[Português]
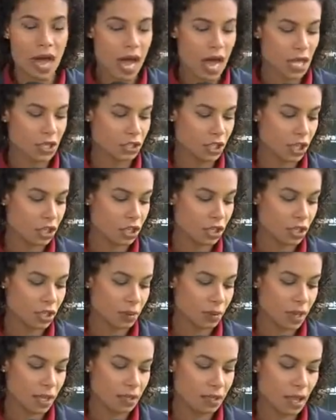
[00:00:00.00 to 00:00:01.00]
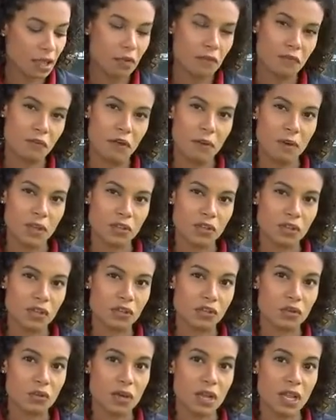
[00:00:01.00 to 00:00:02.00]
A gente também tem
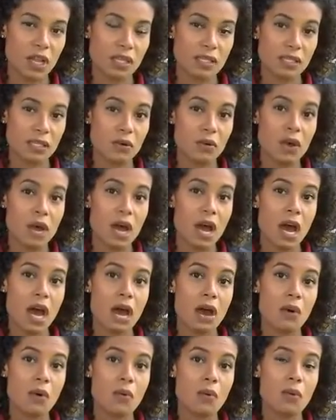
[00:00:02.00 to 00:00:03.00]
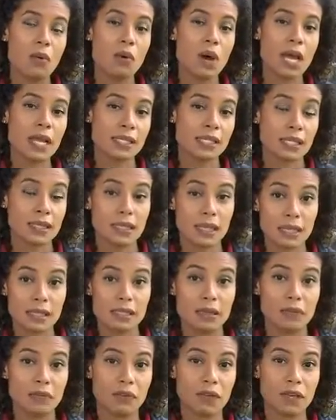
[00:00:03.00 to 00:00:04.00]
informações com relação ao, a essa
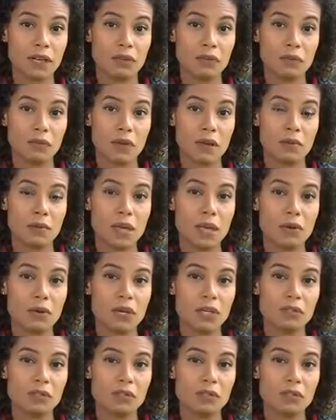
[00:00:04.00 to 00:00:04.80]
terça-feira do Flamengo.